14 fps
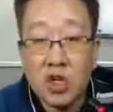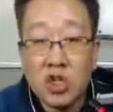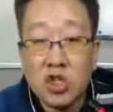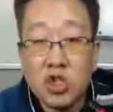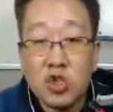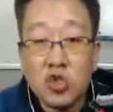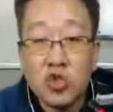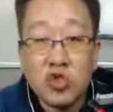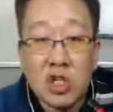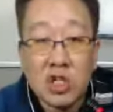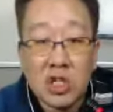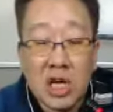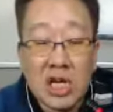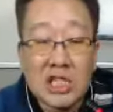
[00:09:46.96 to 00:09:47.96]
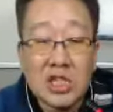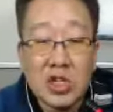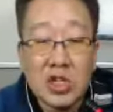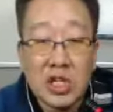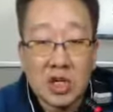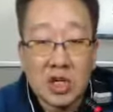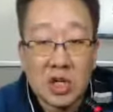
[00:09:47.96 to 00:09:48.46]
중국에도
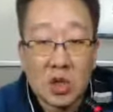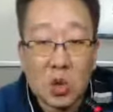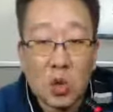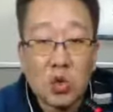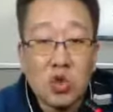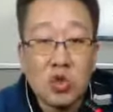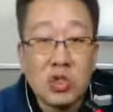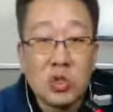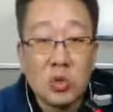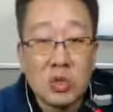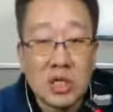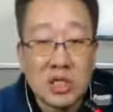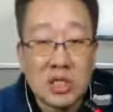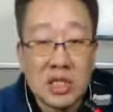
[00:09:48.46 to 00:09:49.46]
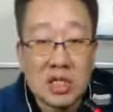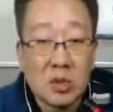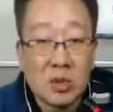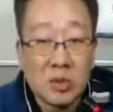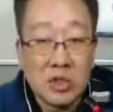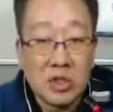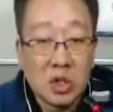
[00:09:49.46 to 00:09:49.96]
카시어링, 그 공유 자동차
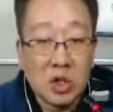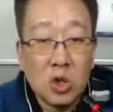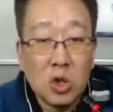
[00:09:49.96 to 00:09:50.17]
스타트업이죠.